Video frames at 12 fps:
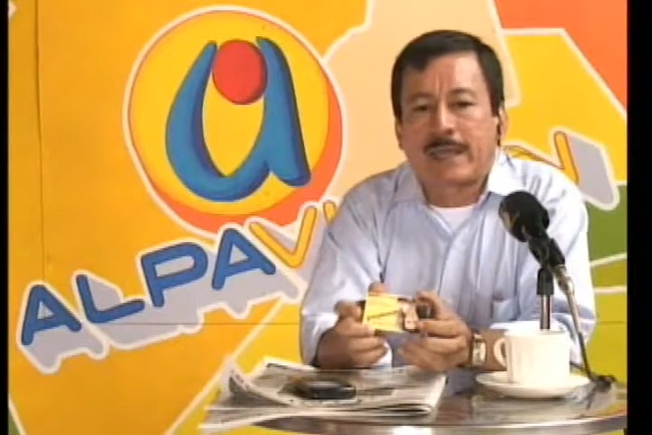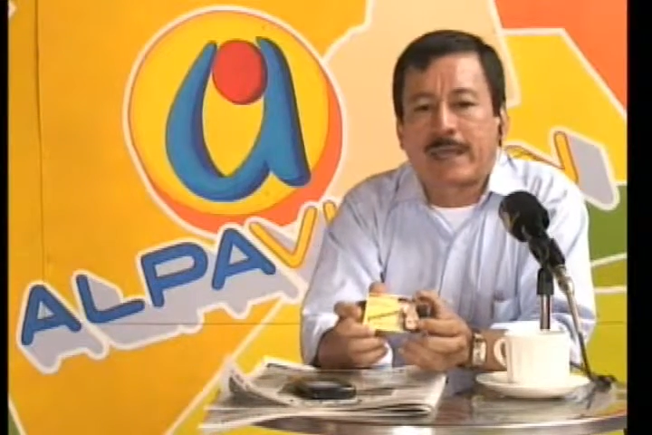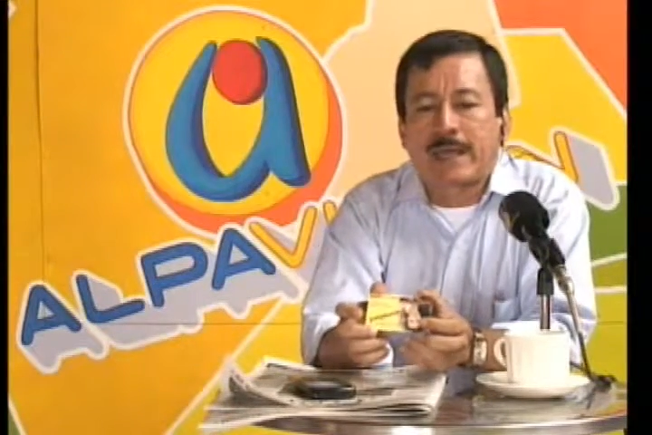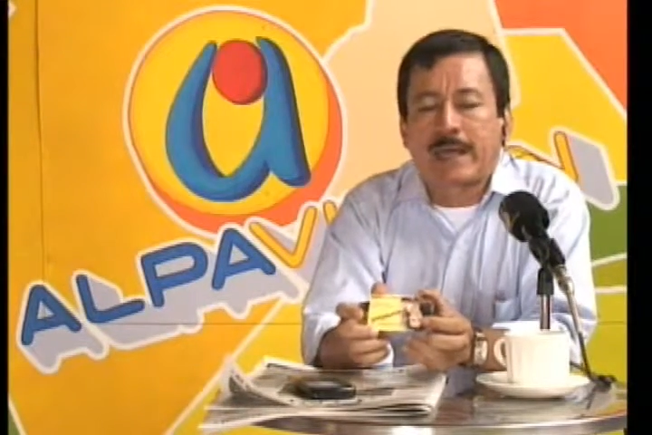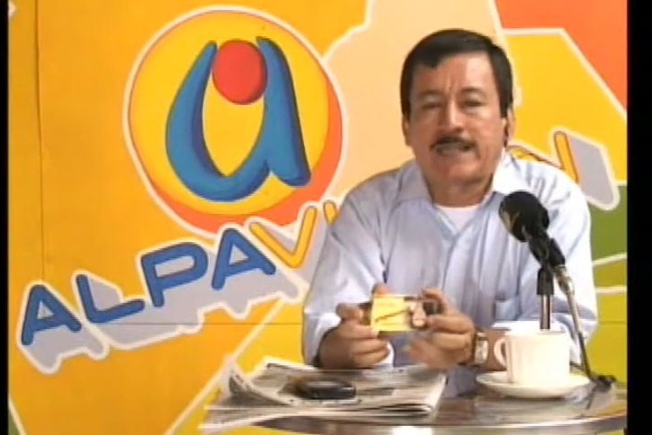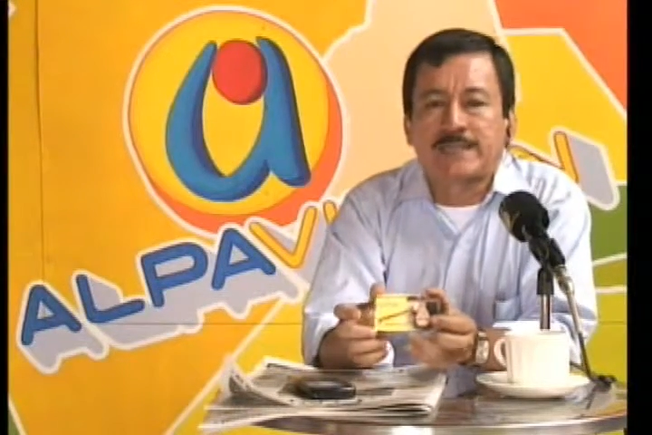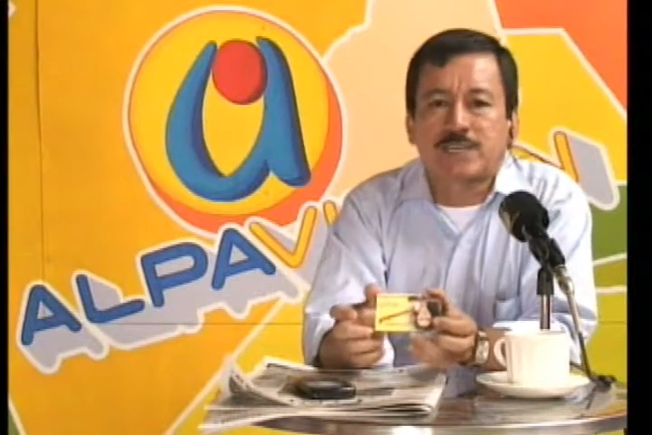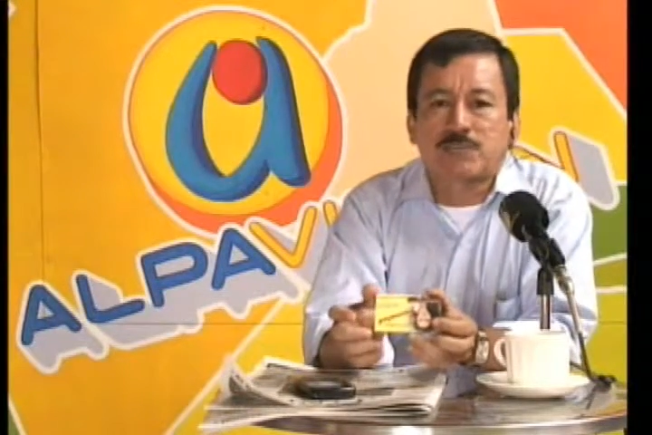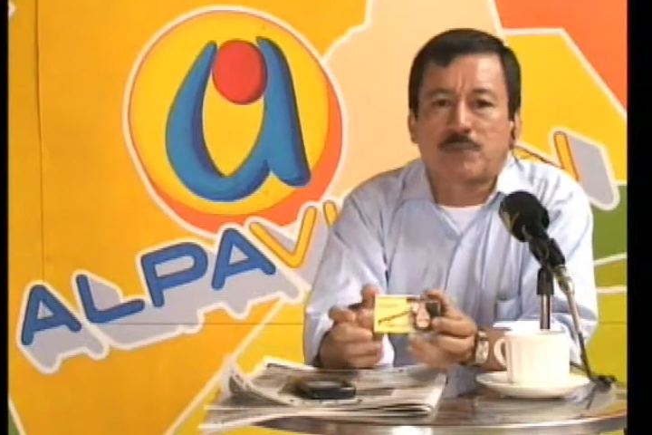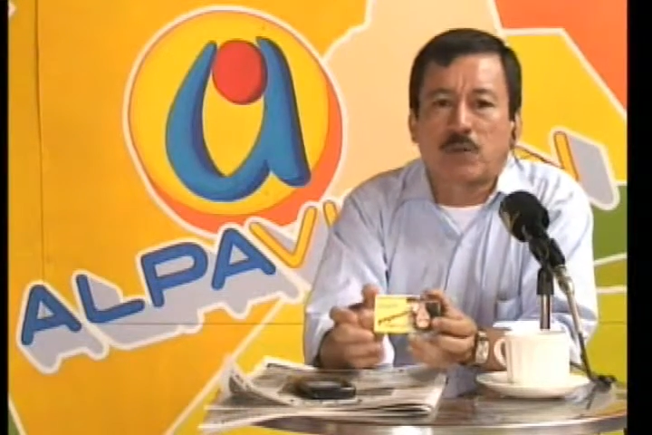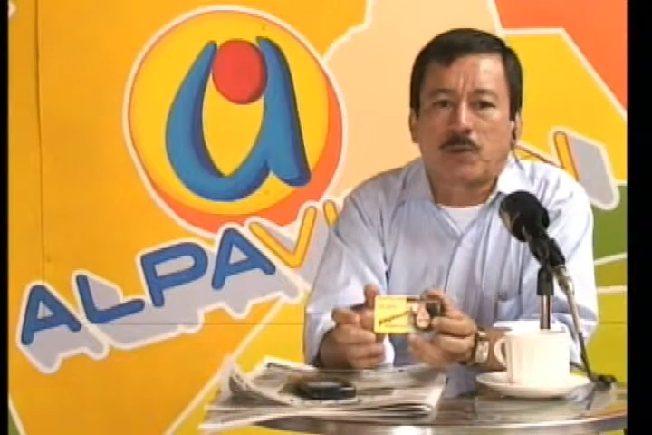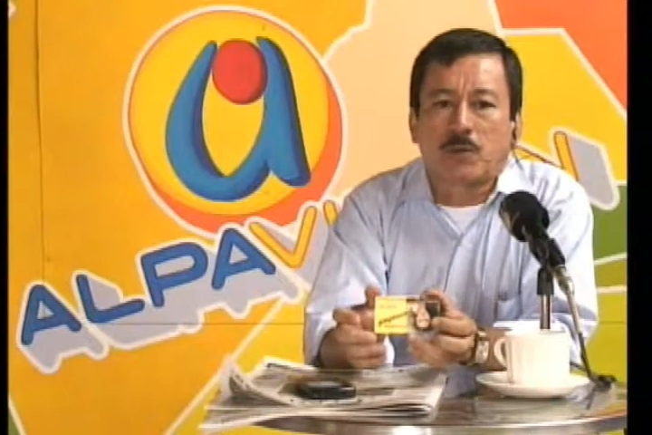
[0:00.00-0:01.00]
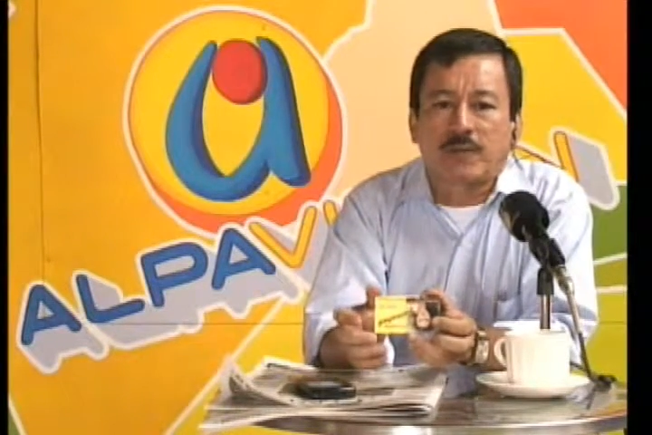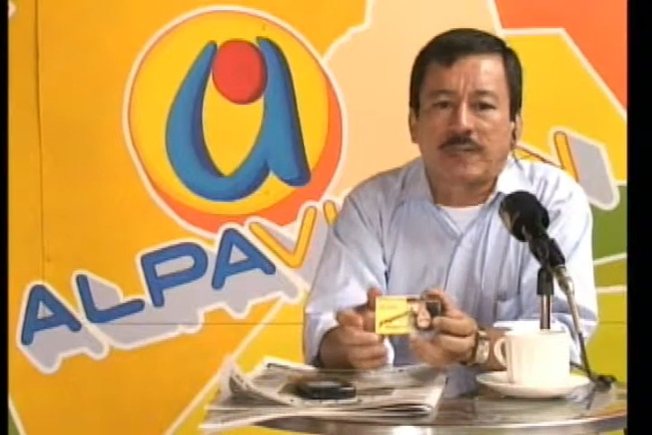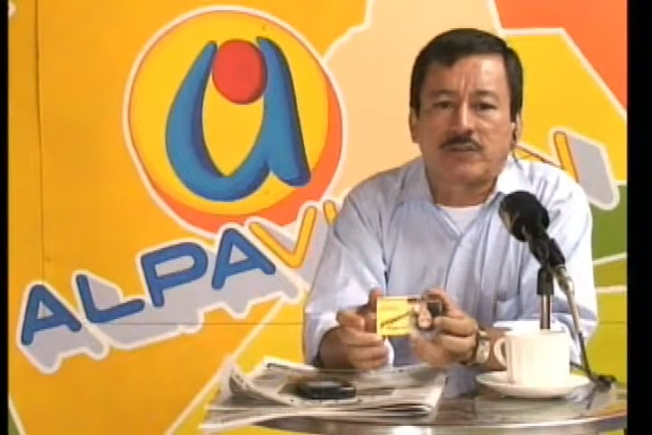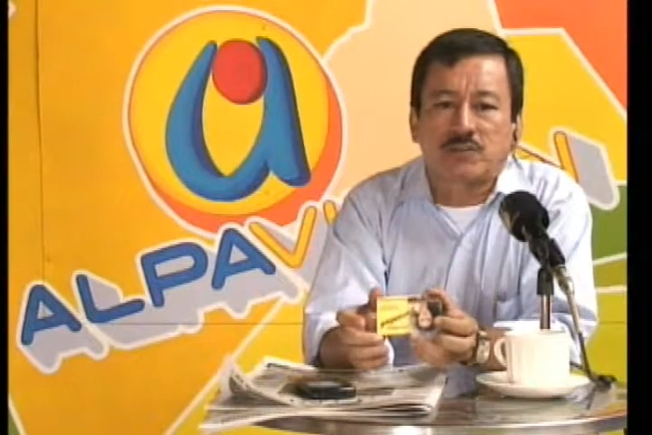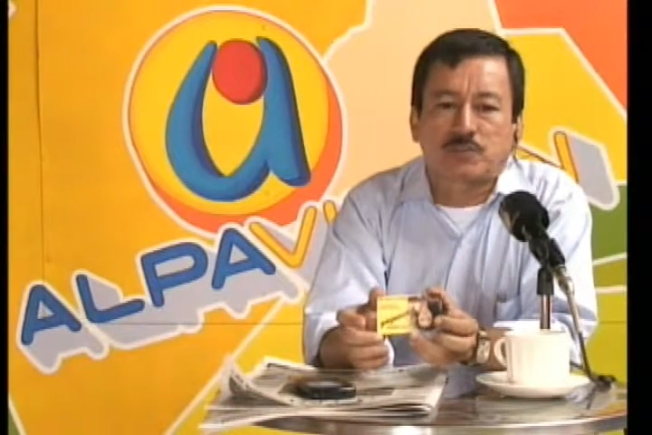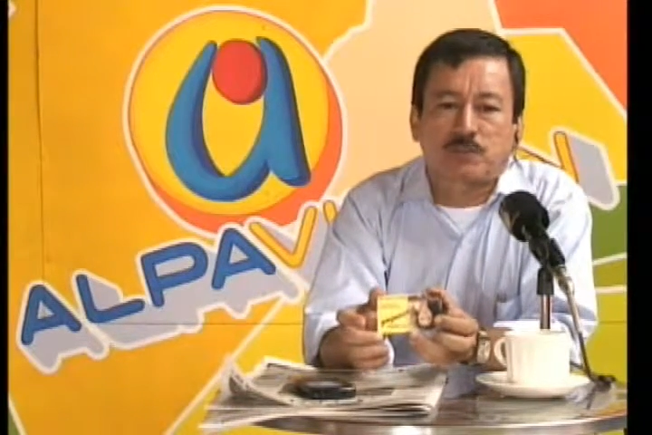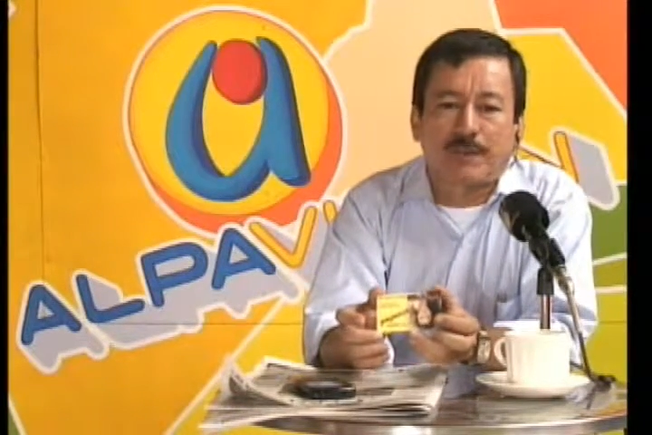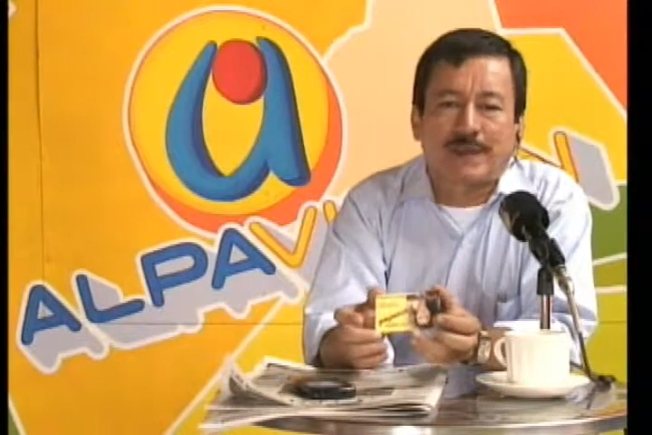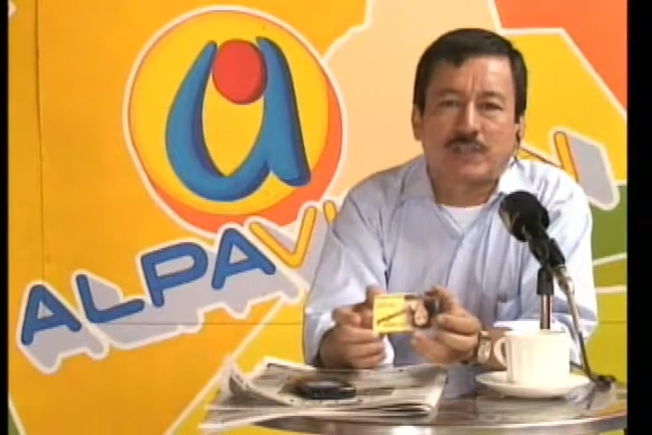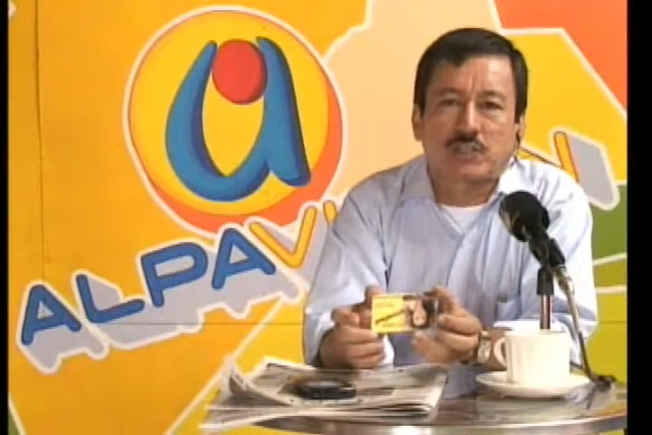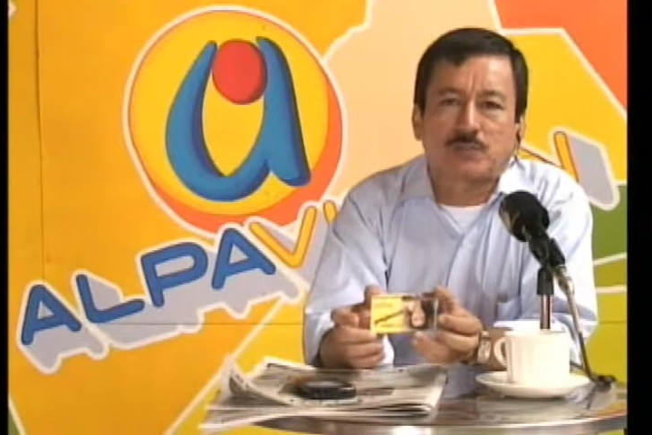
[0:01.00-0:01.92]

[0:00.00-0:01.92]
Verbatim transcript: Canchas polvorientos, patios